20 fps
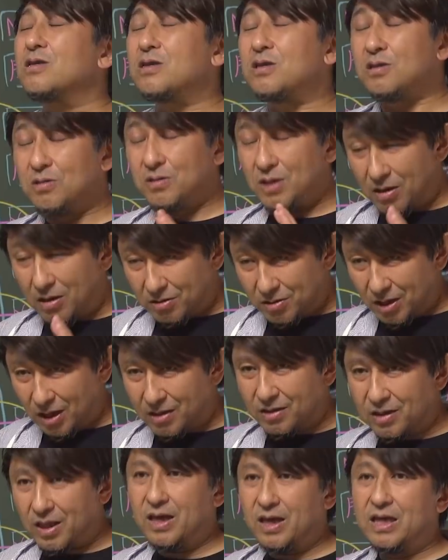少なく
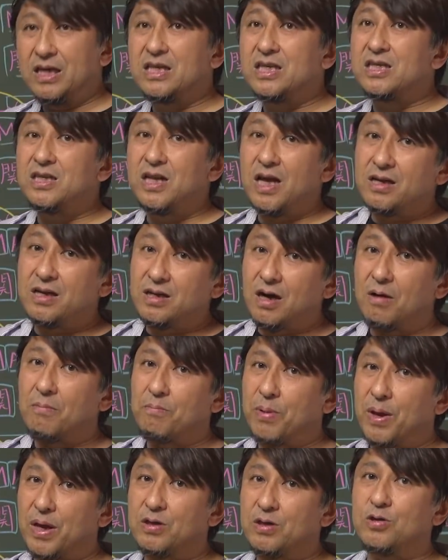たって1年
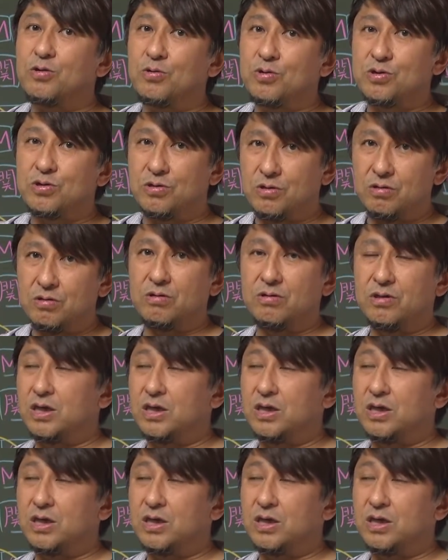間勉強する、